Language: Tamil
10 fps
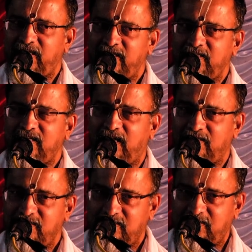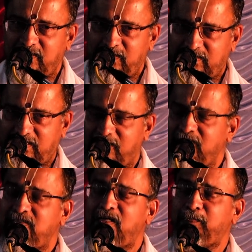எனக்கு அதுக்கு
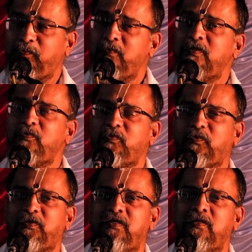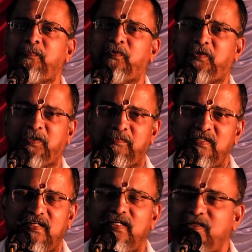தகுந்தால் போல ஒரு குழந்தை
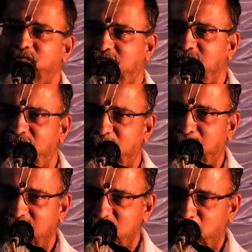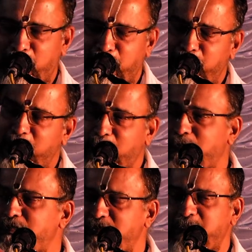பிறக்கணும்னு கேட்ட உடனே ஒரு மனசு ரொம்ப
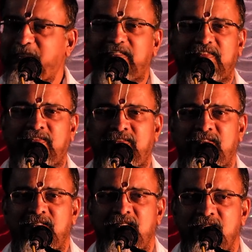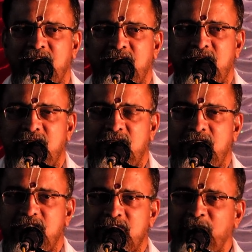குளிர்ந்து போயிடுது
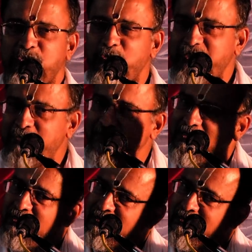சந்தோஷமா